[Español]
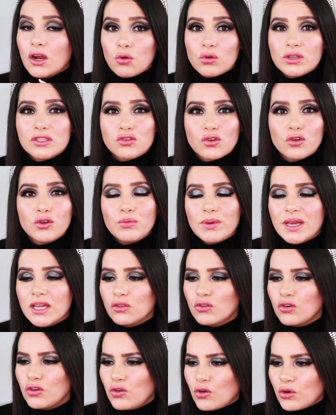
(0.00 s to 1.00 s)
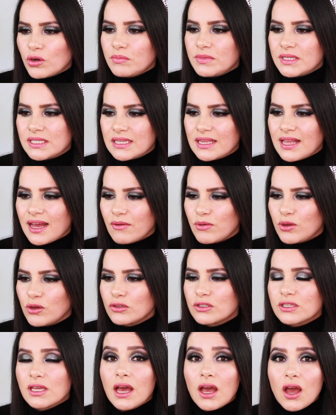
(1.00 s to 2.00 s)
lo estoy viendo yo en mis
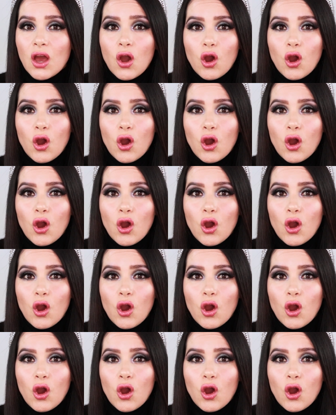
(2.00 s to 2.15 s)
labios.